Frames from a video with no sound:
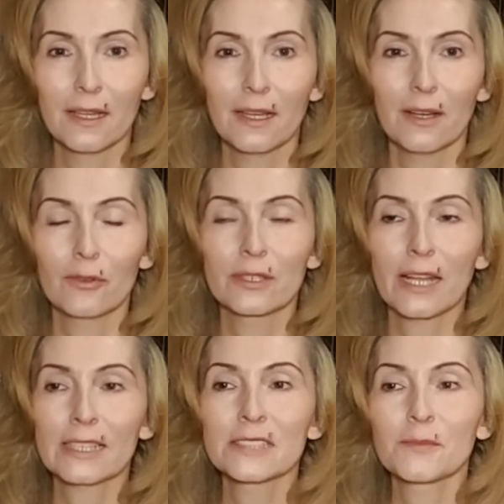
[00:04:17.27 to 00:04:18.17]
Und
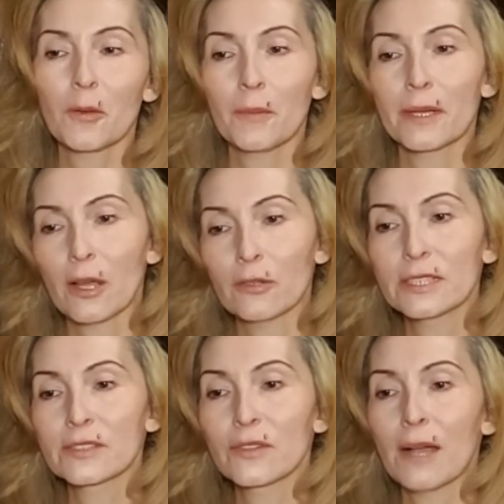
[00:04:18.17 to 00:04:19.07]
Angst braucht man auch nicht zu
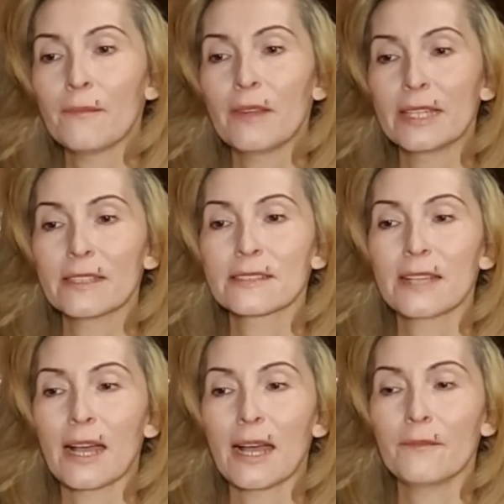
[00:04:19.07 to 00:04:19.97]
haben, weil jedes Jahr
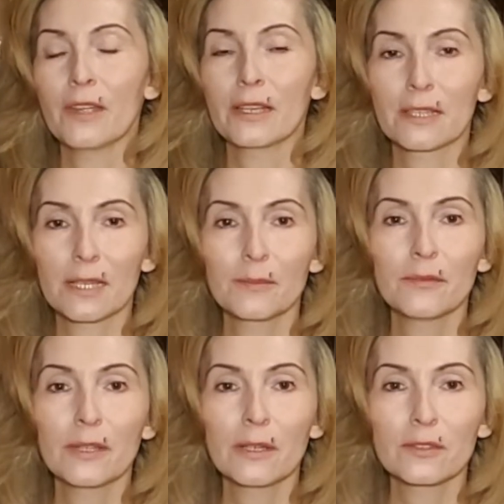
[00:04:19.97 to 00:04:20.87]
haben wir eine
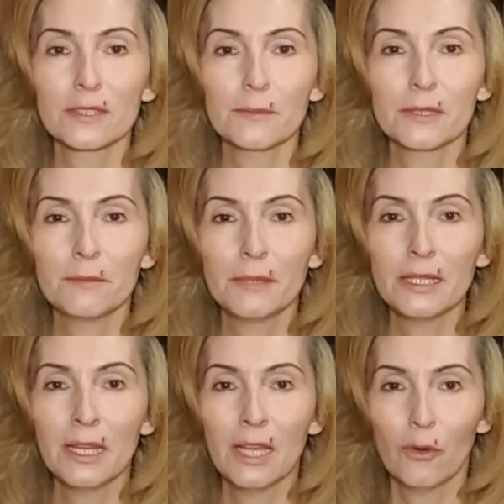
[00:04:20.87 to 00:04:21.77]
Grippevirus-Epidemie
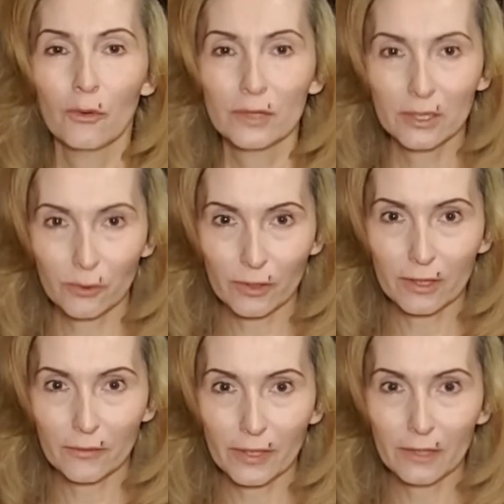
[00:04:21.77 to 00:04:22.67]
und die tötet
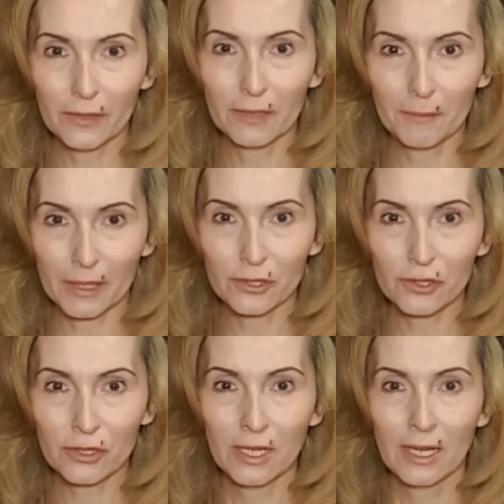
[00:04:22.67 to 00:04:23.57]
viele, viele Menschen,
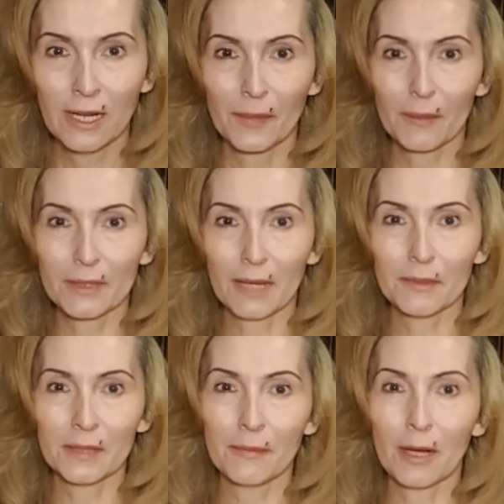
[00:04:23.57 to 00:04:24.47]
aber die haben eben
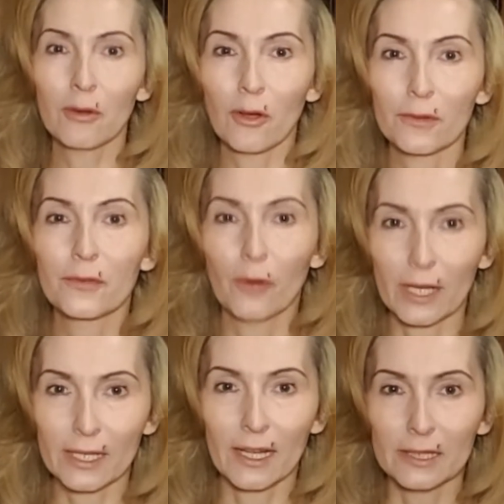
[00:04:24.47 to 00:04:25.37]
auch oft
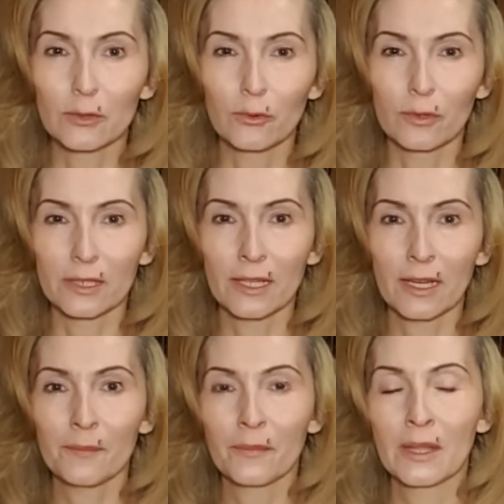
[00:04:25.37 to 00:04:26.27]
Vorerkrankungen, ja.
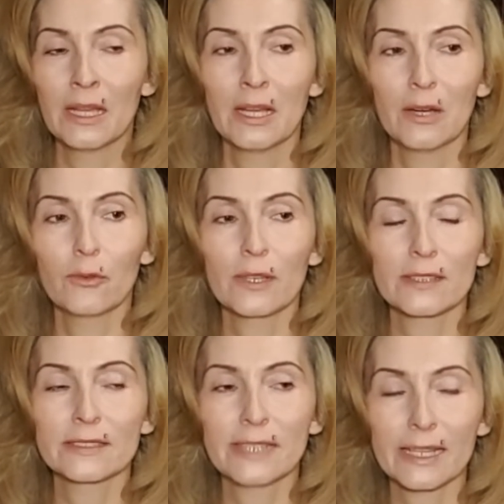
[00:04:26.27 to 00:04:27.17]
Oder sind
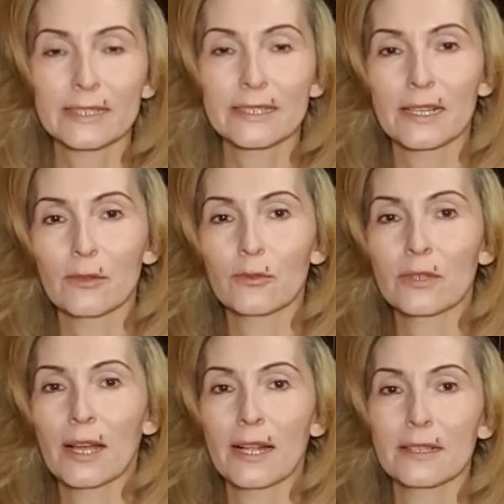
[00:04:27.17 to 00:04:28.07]
älter oder
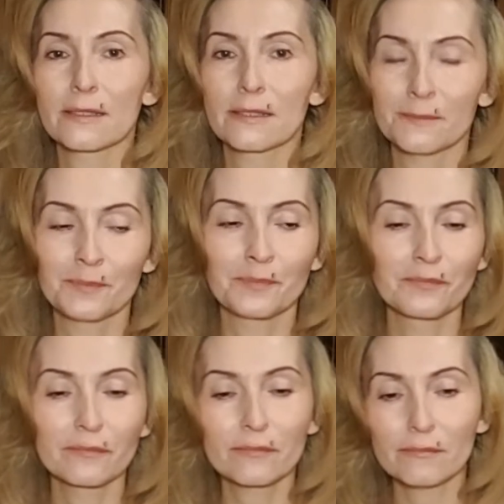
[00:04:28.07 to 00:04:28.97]
halt äh,
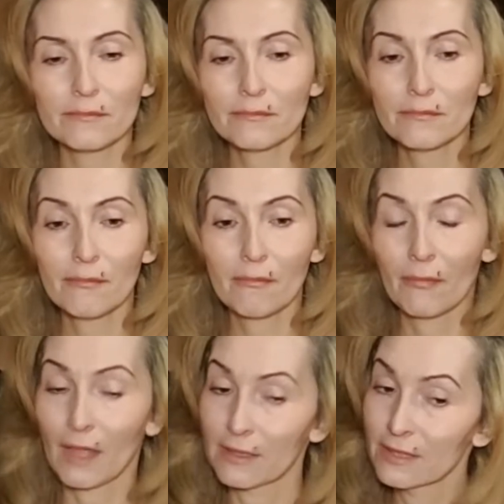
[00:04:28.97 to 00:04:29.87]

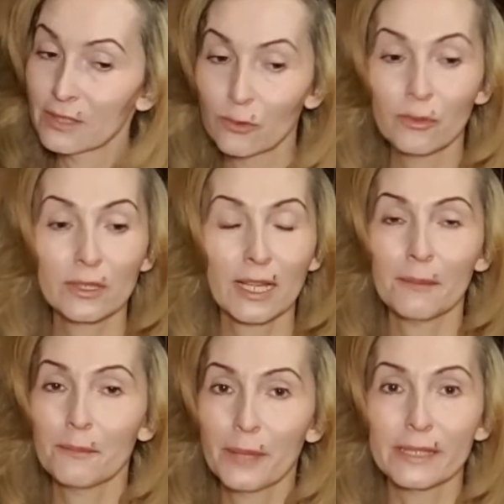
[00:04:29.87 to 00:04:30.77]
sind jung und haben
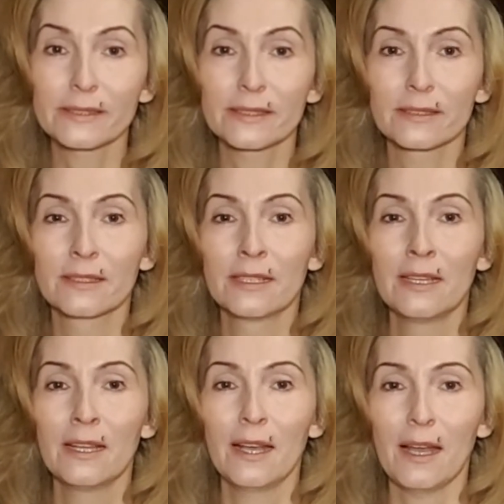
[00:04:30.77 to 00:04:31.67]
Pech.
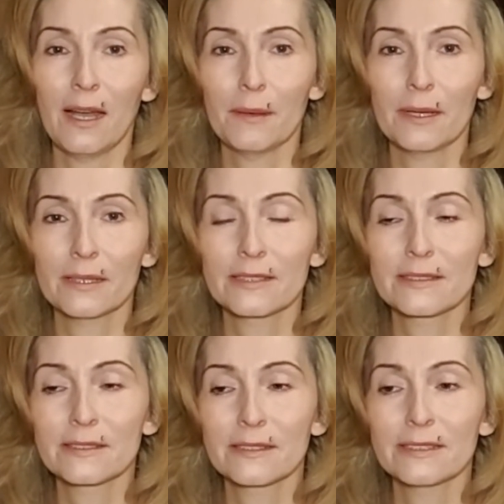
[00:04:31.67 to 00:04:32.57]
Aber das
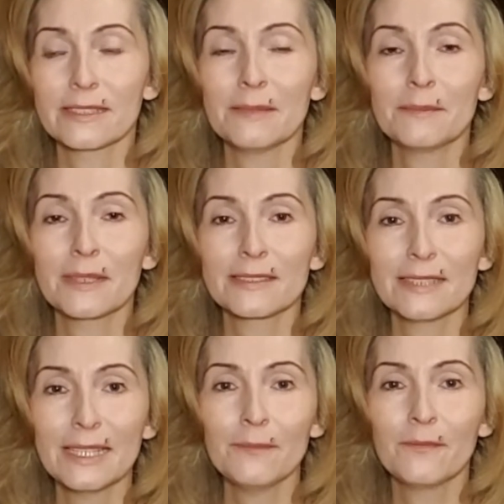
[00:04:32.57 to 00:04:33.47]
ist eben das
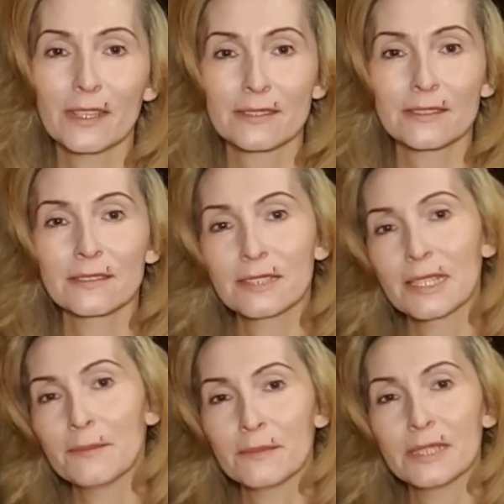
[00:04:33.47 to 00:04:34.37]
Leben. Wir sind
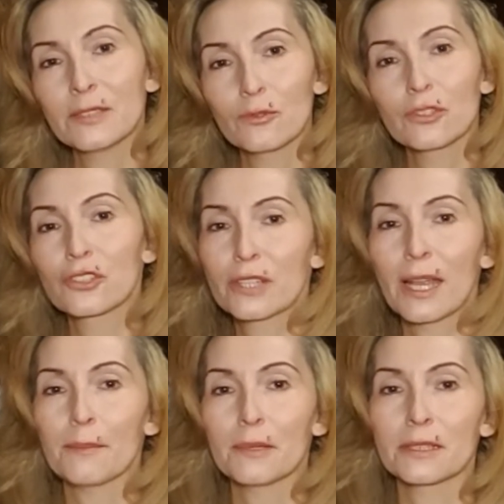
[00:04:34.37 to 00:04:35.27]
eben nicht
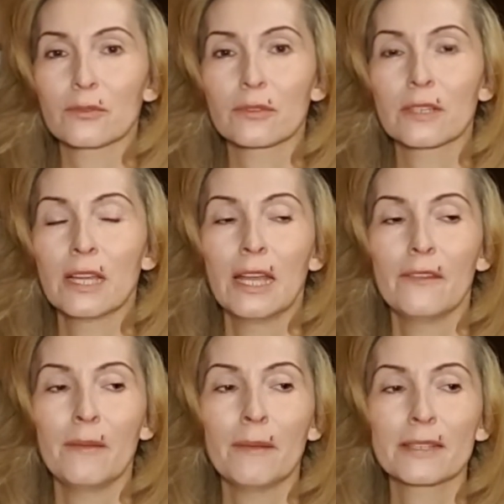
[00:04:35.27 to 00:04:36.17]
unsterblich. Und wenn
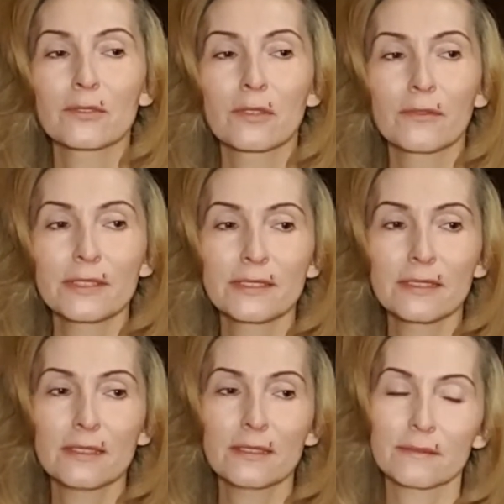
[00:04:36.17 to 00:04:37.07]
man so
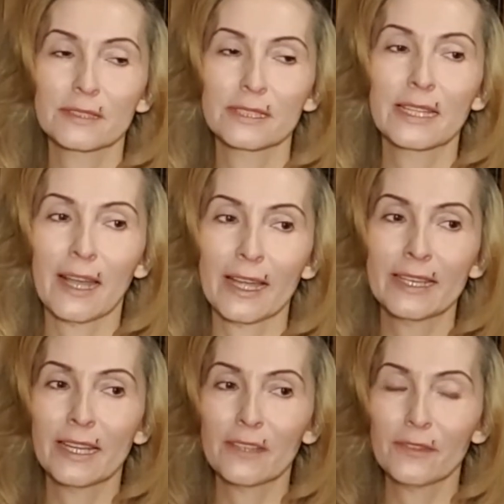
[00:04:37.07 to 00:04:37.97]
gewisse Dinge
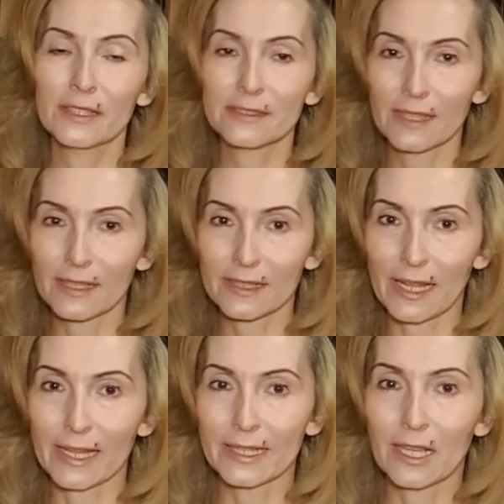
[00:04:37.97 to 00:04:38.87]
einhält, wie gesagt,
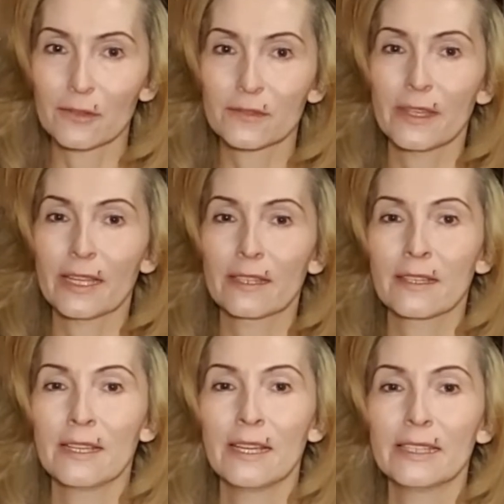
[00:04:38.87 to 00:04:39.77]
Einkaufswägen,
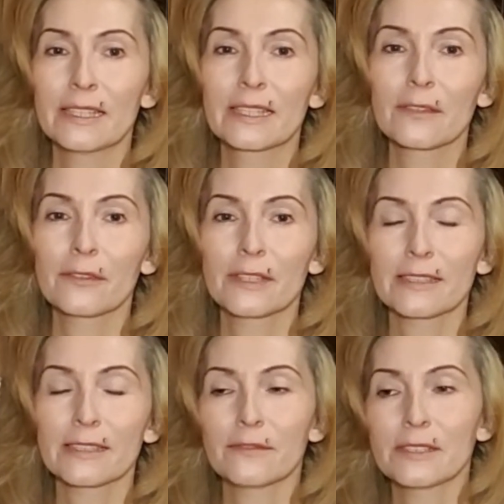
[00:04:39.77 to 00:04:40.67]
die Griffe
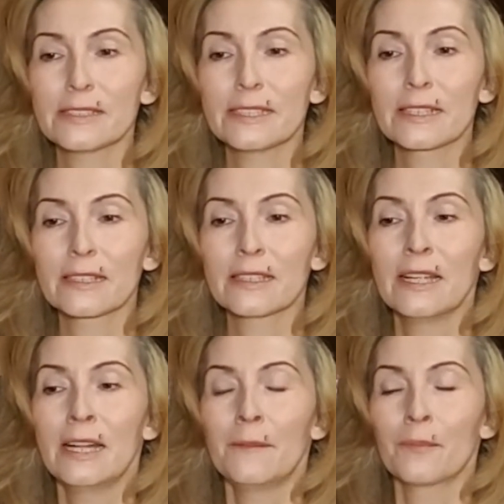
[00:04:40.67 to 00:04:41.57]
desinfizieren,
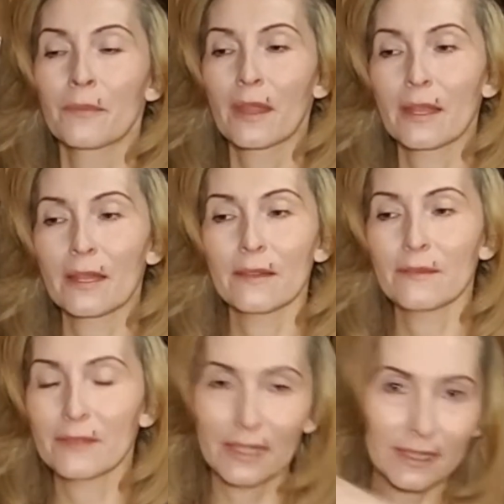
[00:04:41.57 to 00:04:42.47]

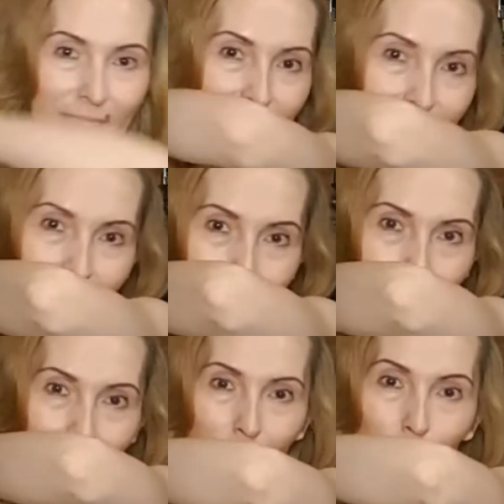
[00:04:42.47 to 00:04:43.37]
in den Armen, wenn
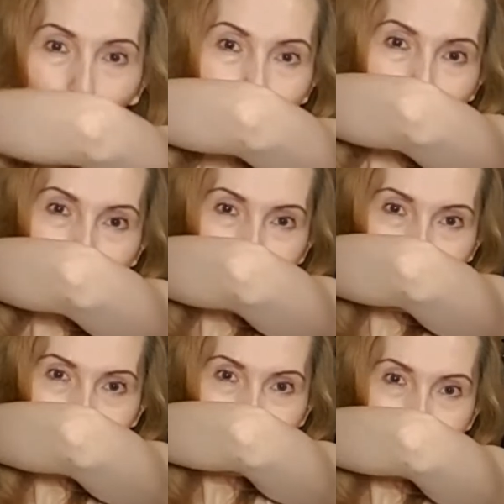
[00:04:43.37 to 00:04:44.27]
man hustet, wirklich
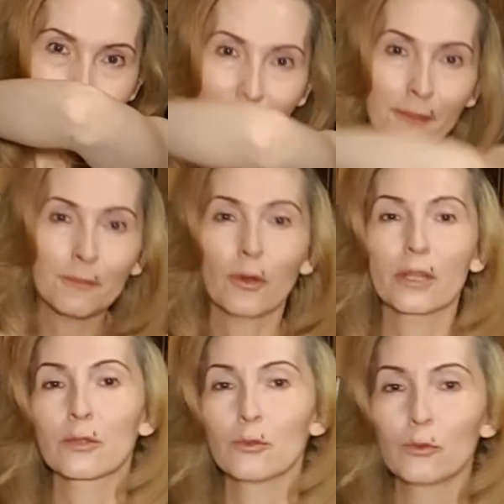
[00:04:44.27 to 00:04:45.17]
in die Armbeuge
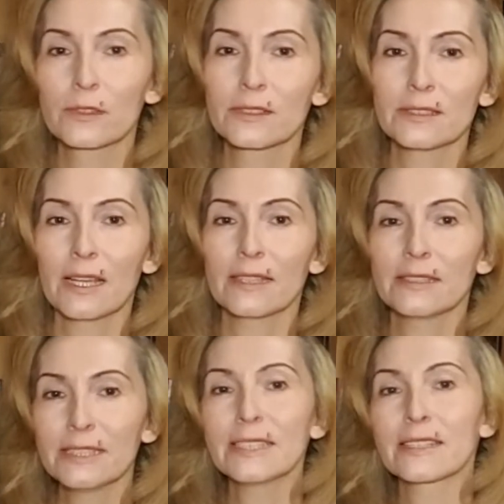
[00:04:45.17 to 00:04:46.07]
husten, ja nicht
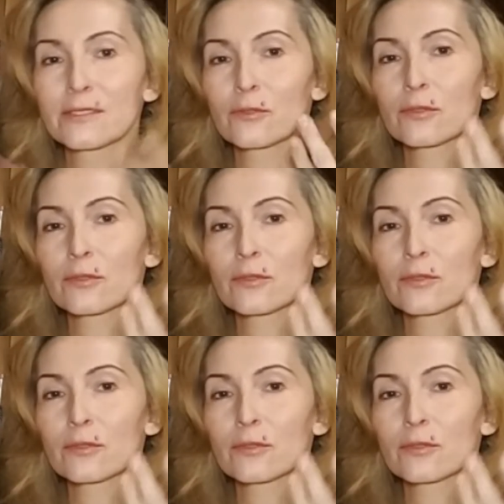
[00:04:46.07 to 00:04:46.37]
jetzt oder